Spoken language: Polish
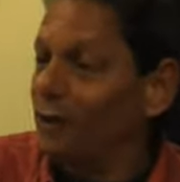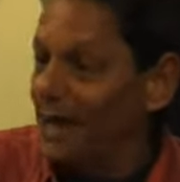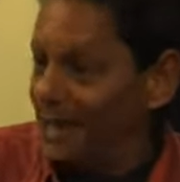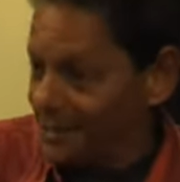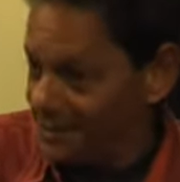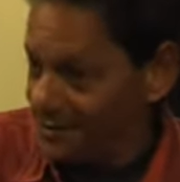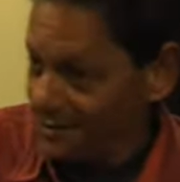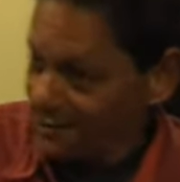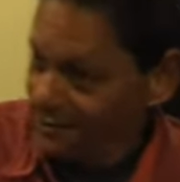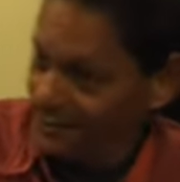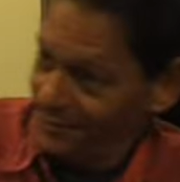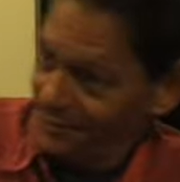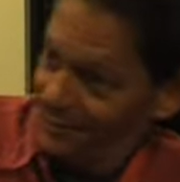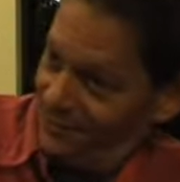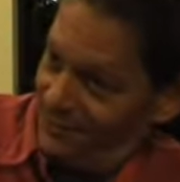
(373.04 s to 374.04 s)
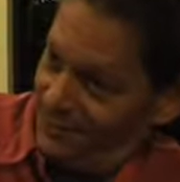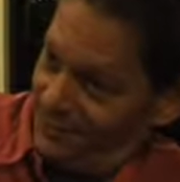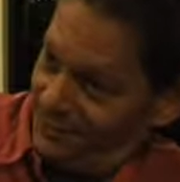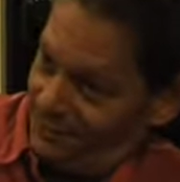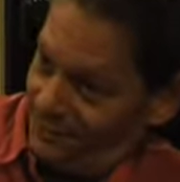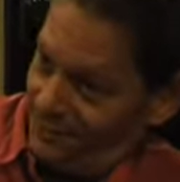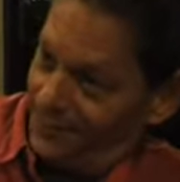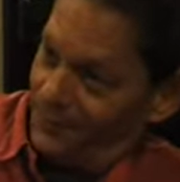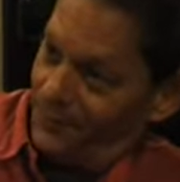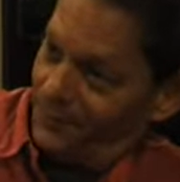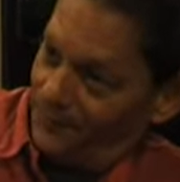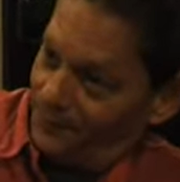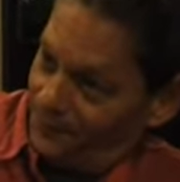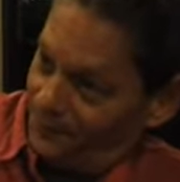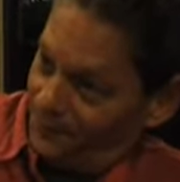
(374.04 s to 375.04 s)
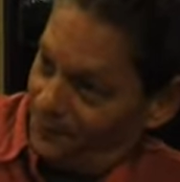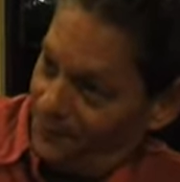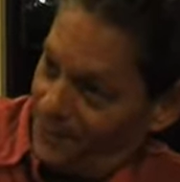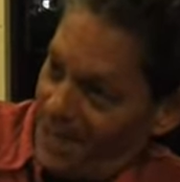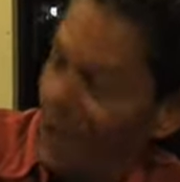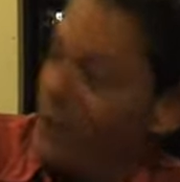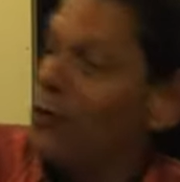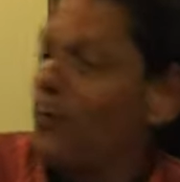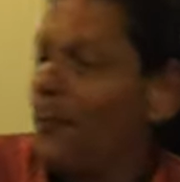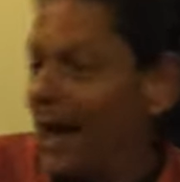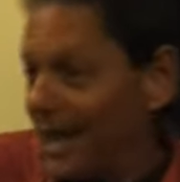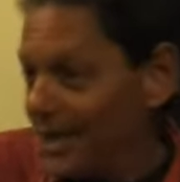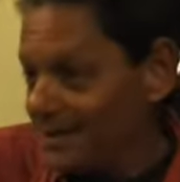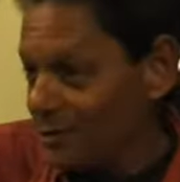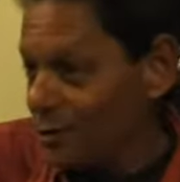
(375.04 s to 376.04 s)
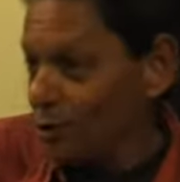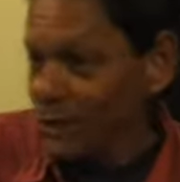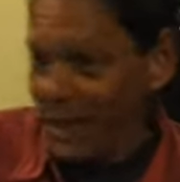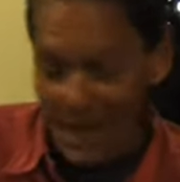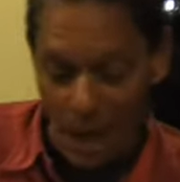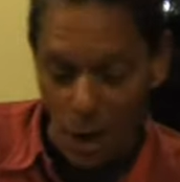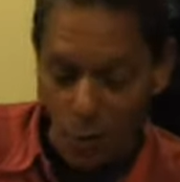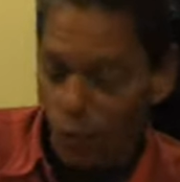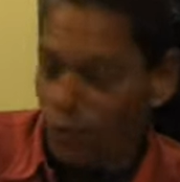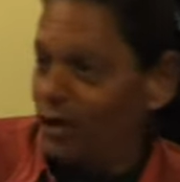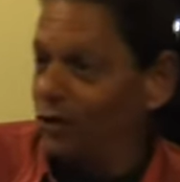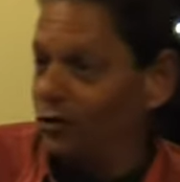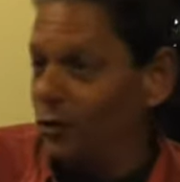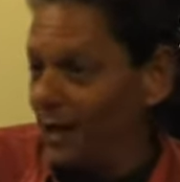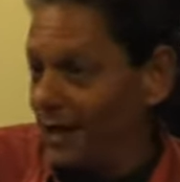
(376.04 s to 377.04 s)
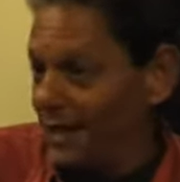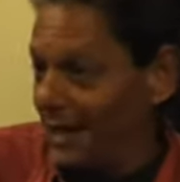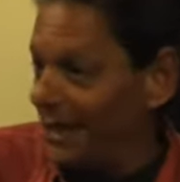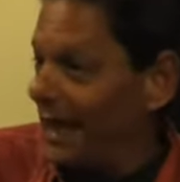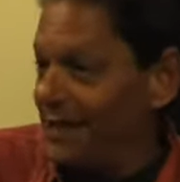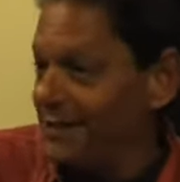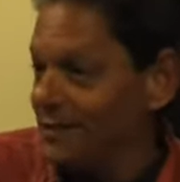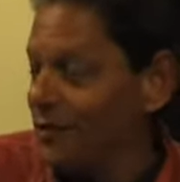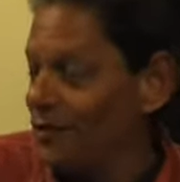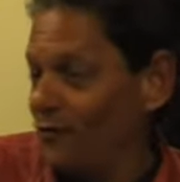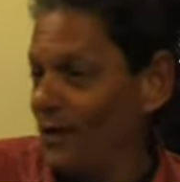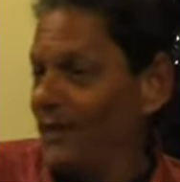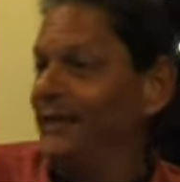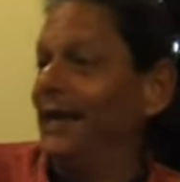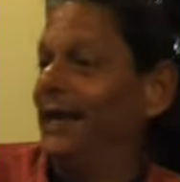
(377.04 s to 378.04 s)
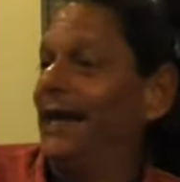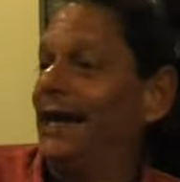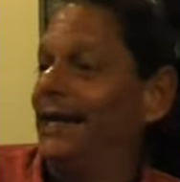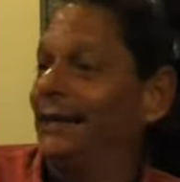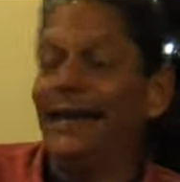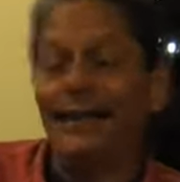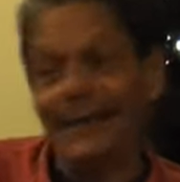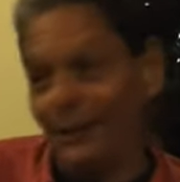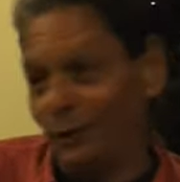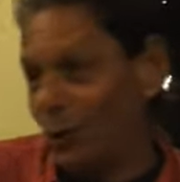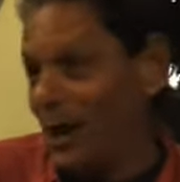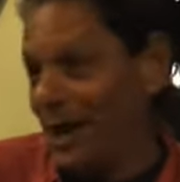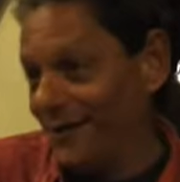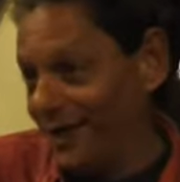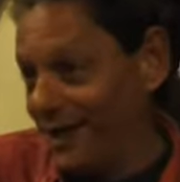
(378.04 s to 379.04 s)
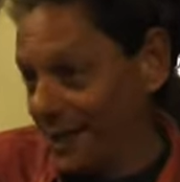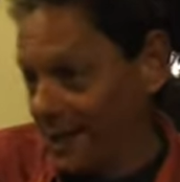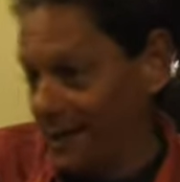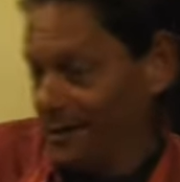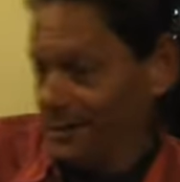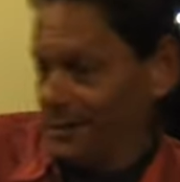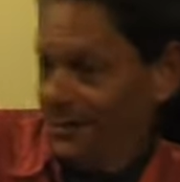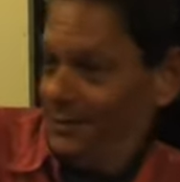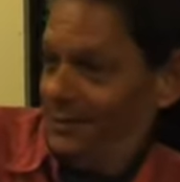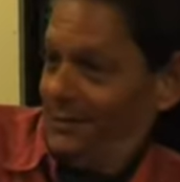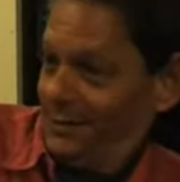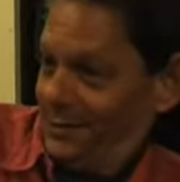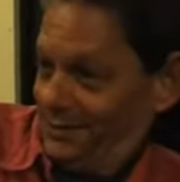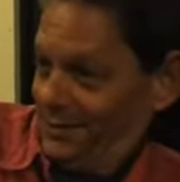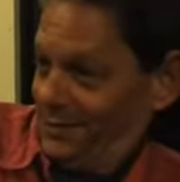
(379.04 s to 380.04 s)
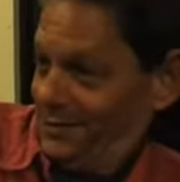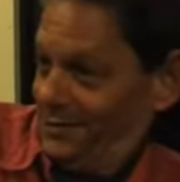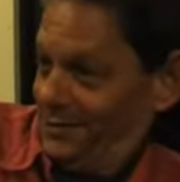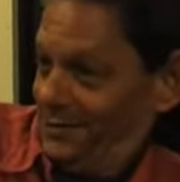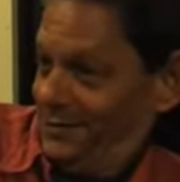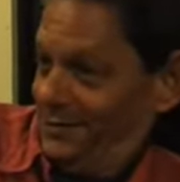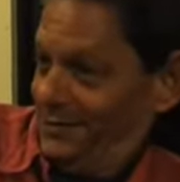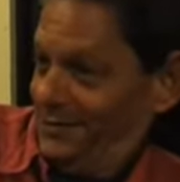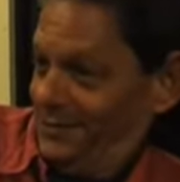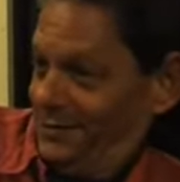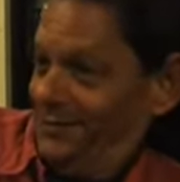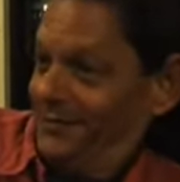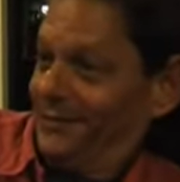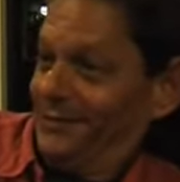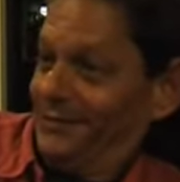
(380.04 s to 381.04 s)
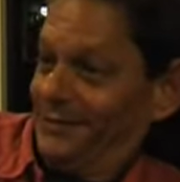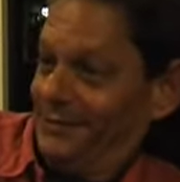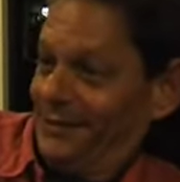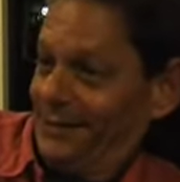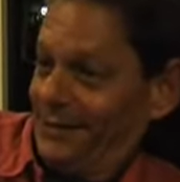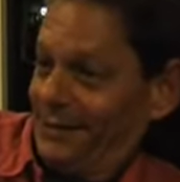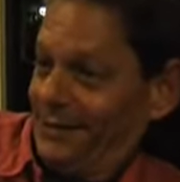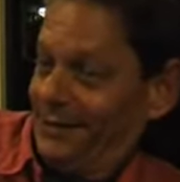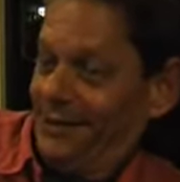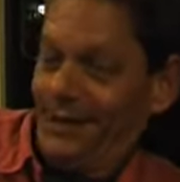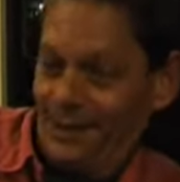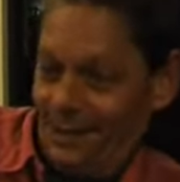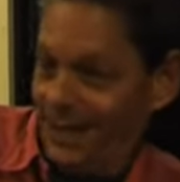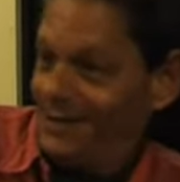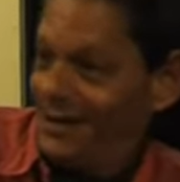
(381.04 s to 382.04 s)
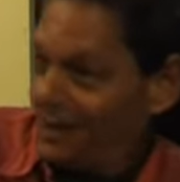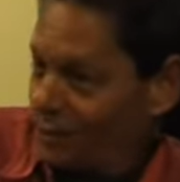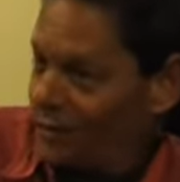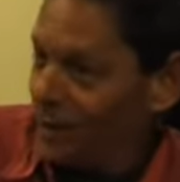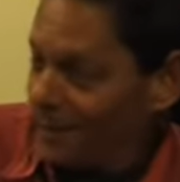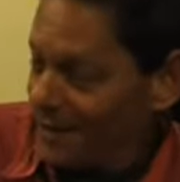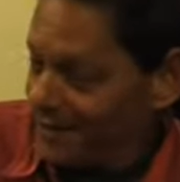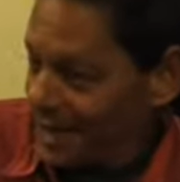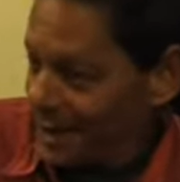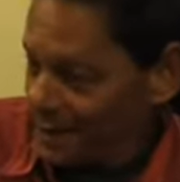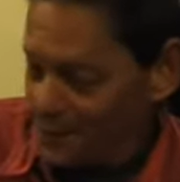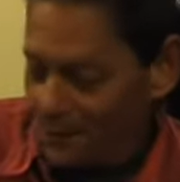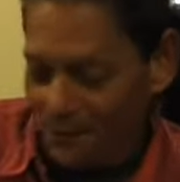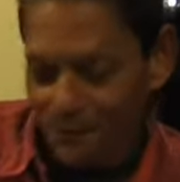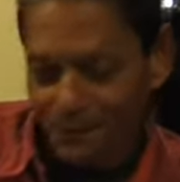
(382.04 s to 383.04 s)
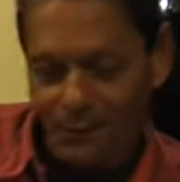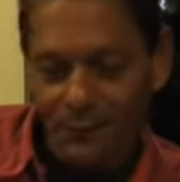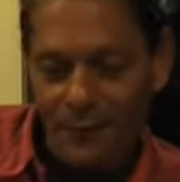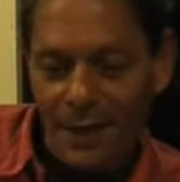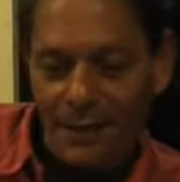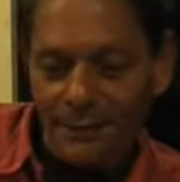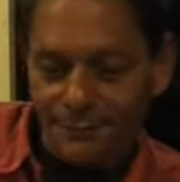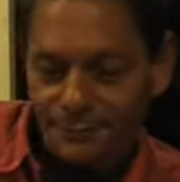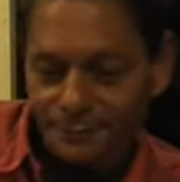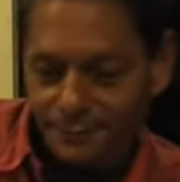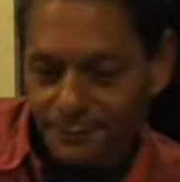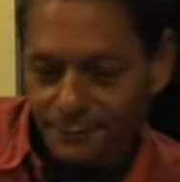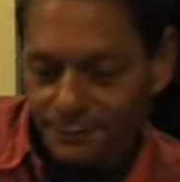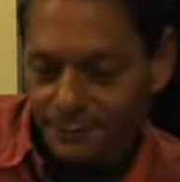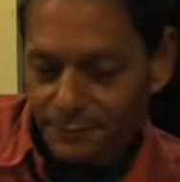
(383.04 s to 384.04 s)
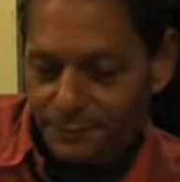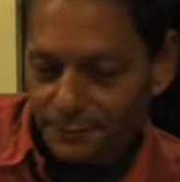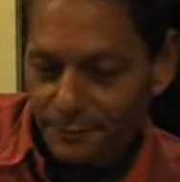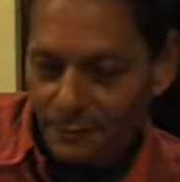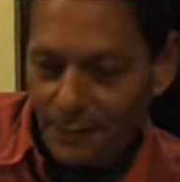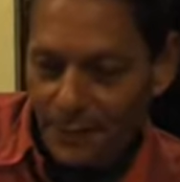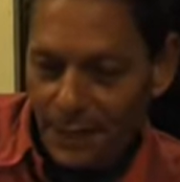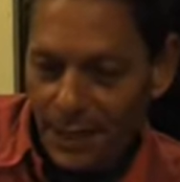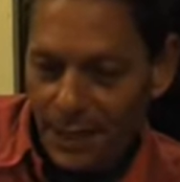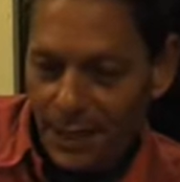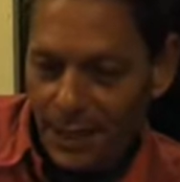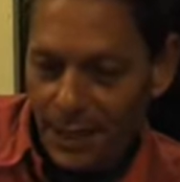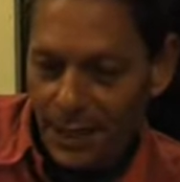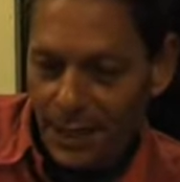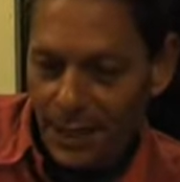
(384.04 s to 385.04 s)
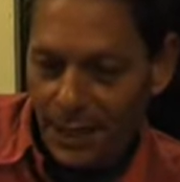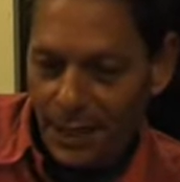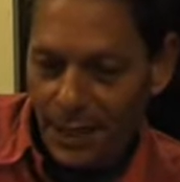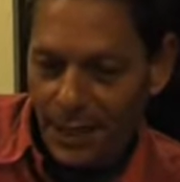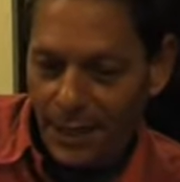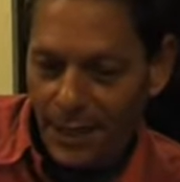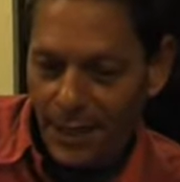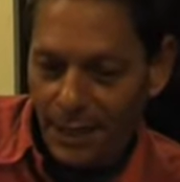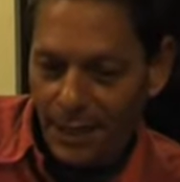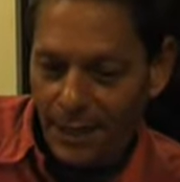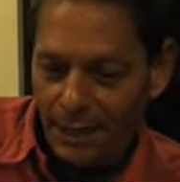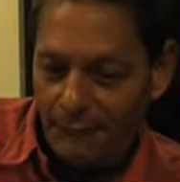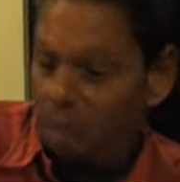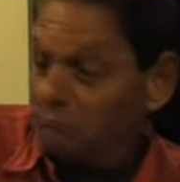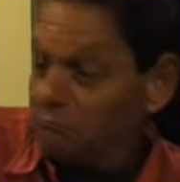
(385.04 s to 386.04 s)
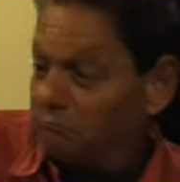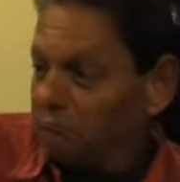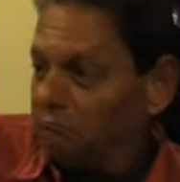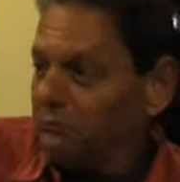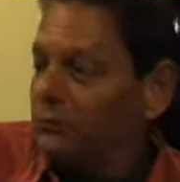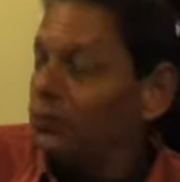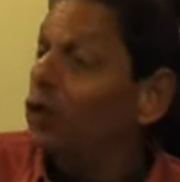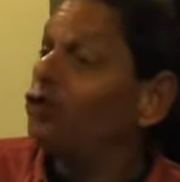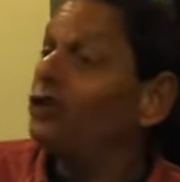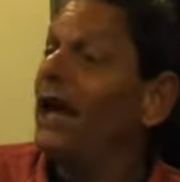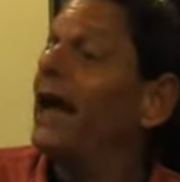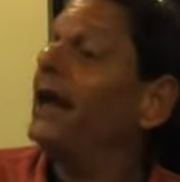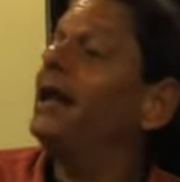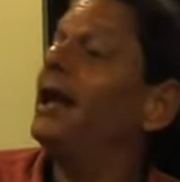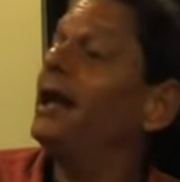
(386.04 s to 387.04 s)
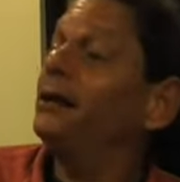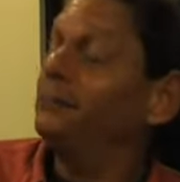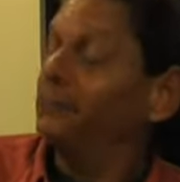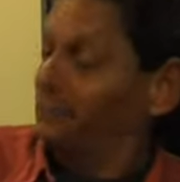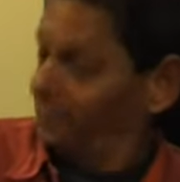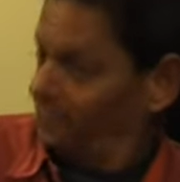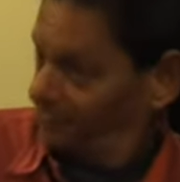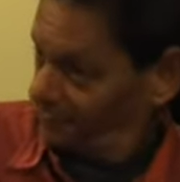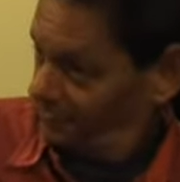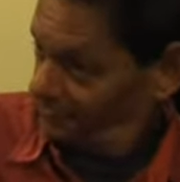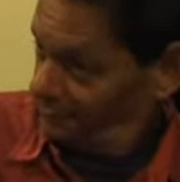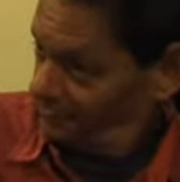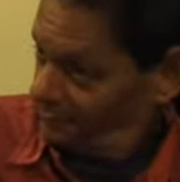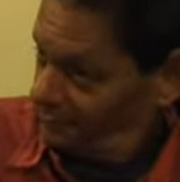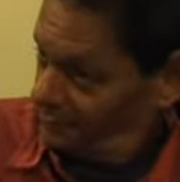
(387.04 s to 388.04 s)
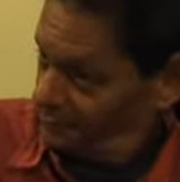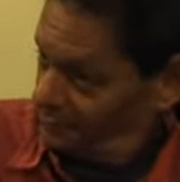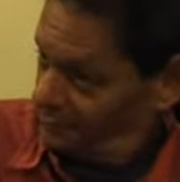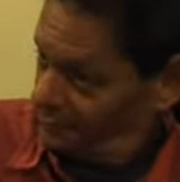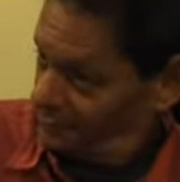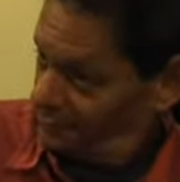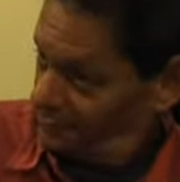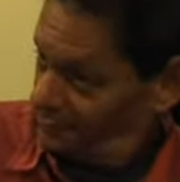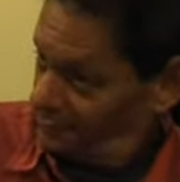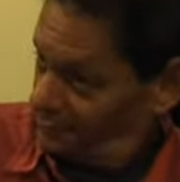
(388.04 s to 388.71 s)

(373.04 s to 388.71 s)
Prześladowano intelektualistów orientacji homoseksualnej. W kraju, gdzie środowiska homoseksualne były niewyczerpanym źródłem twórczości artystycznej. Y to wszystko działo się naprawdę. Eh, no nie wiem, komu przyszło do głowy